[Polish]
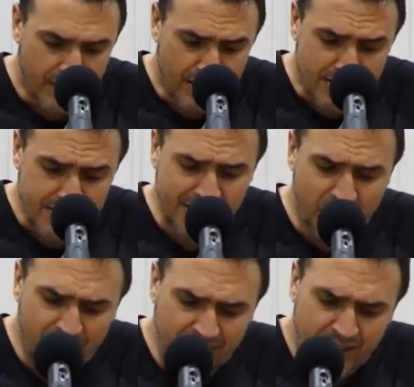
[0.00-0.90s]

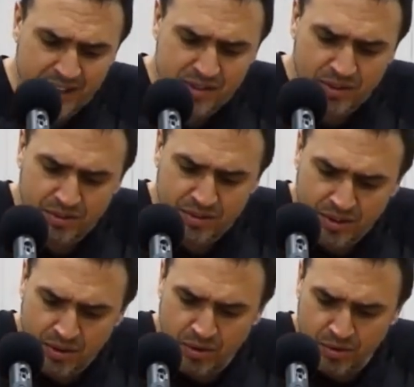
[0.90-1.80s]
Zachowaj nas od tego
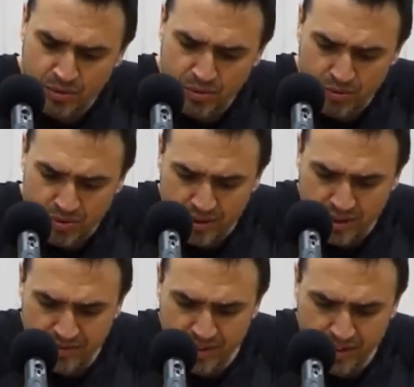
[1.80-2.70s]
rodu na
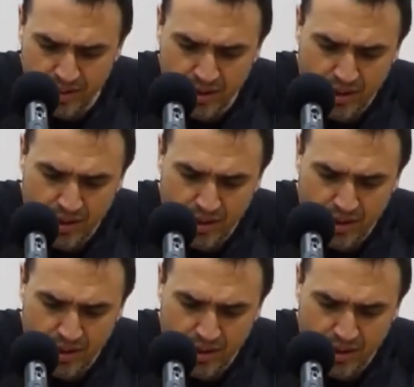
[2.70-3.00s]
wieki.